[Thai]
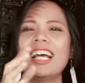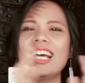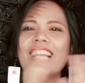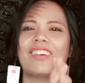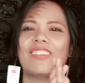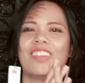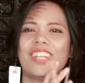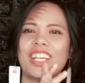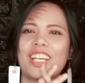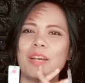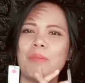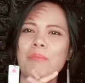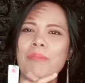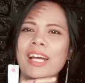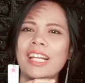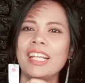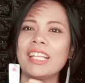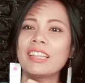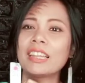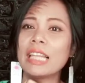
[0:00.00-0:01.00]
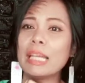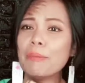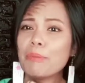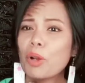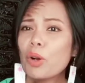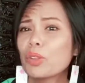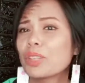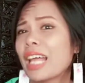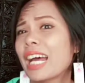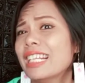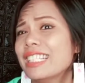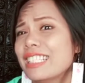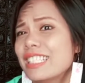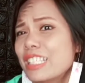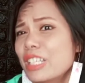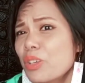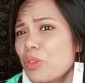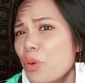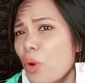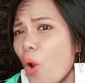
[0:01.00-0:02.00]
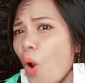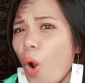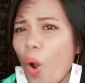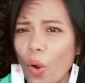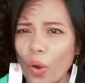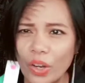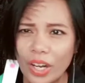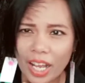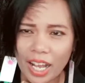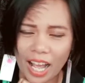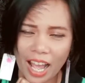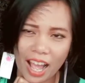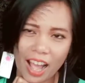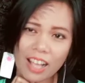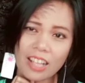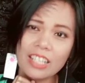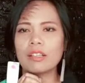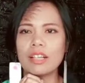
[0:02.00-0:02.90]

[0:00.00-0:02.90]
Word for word: วันนี้ก็มาในธีมของทันจิโร่นะคะ